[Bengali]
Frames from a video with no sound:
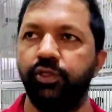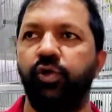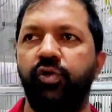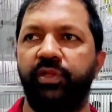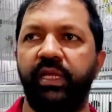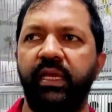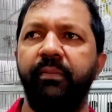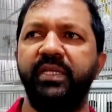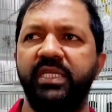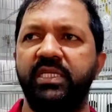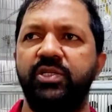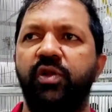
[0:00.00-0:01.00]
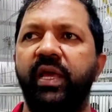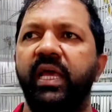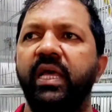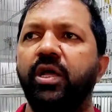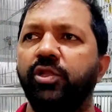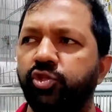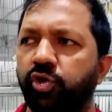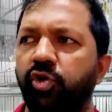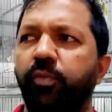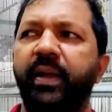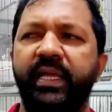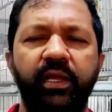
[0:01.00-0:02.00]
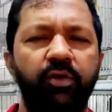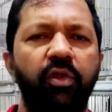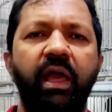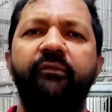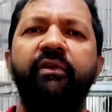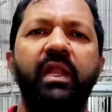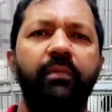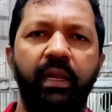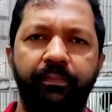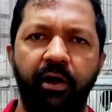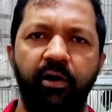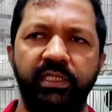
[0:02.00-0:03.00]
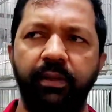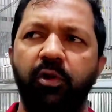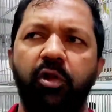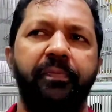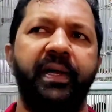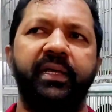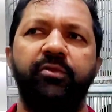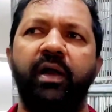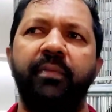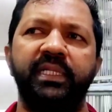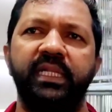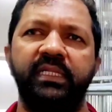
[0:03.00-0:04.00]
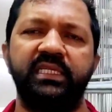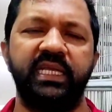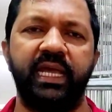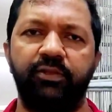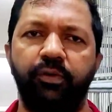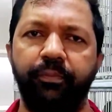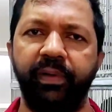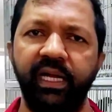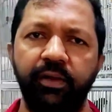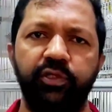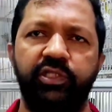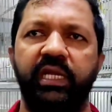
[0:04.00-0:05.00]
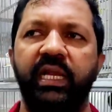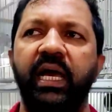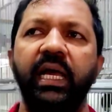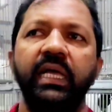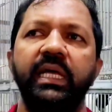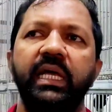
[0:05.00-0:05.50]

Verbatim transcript: ছোট থেকে বিশেষ করে ছোট পাখিগুলো অ্যাভেলেবেল পাওয়া যায় বড় পাখি তো আমাদের পক্ষে এত ভিড় হচ্ছে না